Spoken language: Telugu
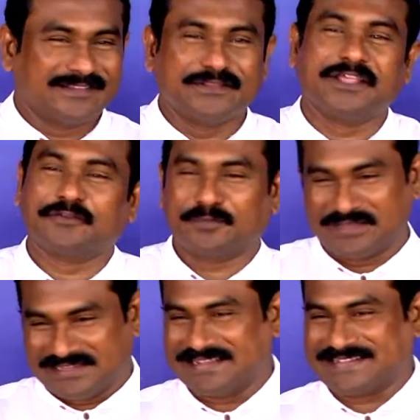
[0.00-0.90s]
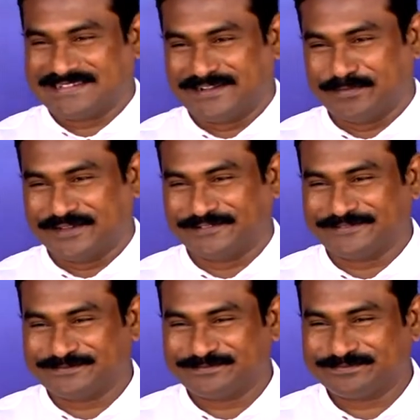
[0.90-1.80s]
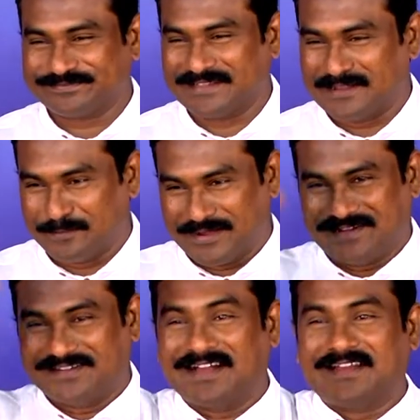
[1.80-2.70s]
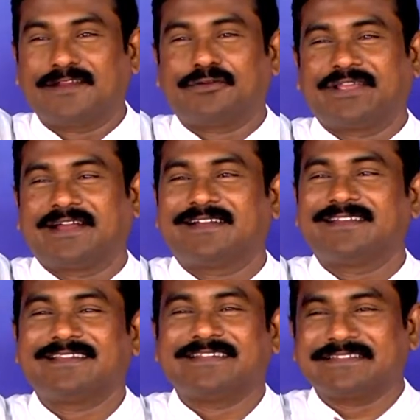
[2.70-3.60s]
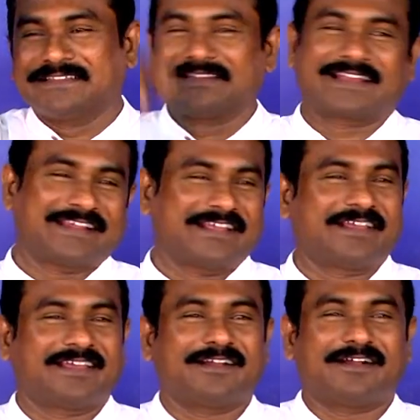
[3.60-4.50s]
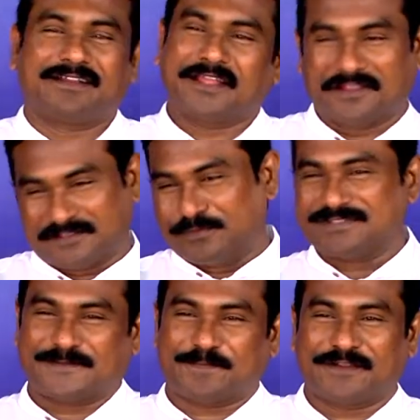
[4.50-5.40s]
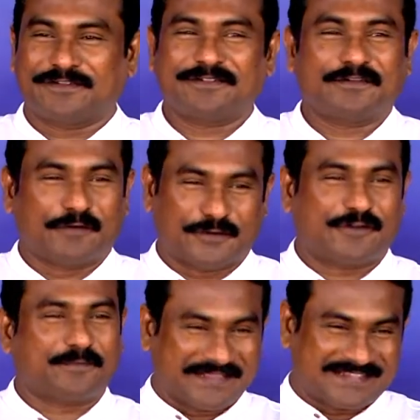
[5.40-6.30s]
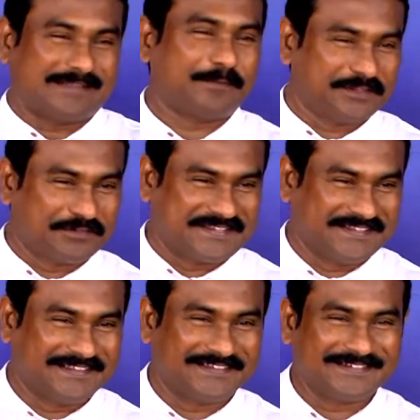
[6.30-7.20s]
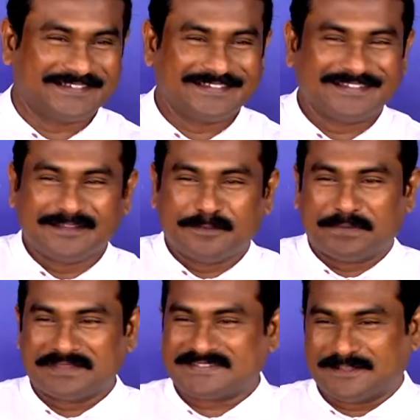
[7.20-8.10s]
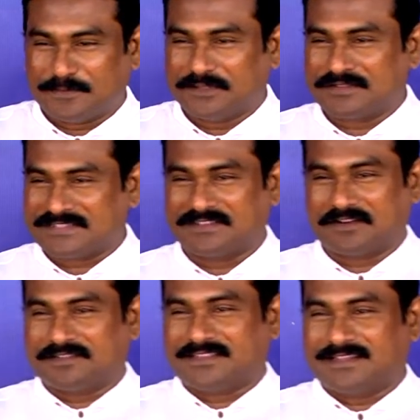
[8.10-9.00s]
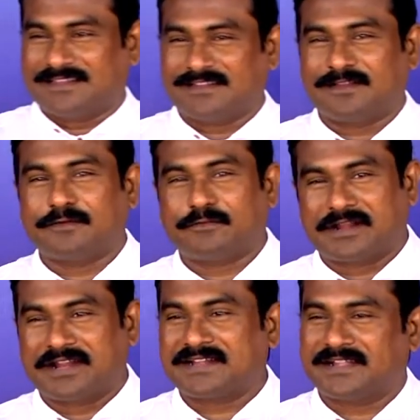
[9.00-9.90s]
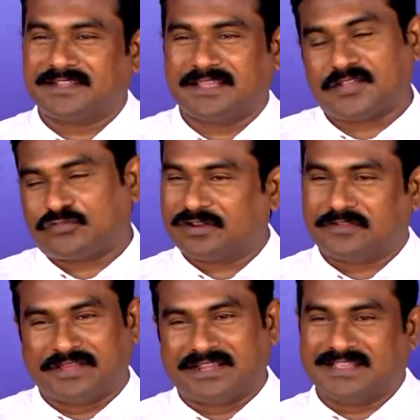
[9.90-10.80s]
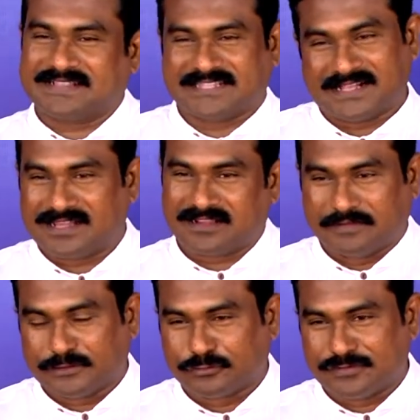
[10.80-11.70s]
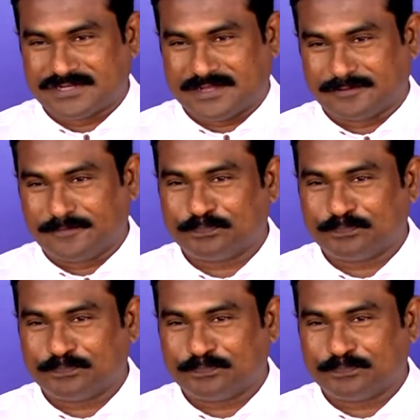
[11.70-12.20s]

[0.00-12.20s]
దేవుడు మేలు చేస్తాడు మీకు అమ్మాయిన్ హలలోయ ఎందుకంటే నేను ఇంతకుముందు చెప్పాను వాళ్ళకు ఒక మంచి సంబంధం వచ్చింది మంచి సంబంధం వచ్చిన తర్వాత వారు ఏంటంటే యాక్చువల్గా వేరే సంఘానికి వెళ్తూ ఉంటారు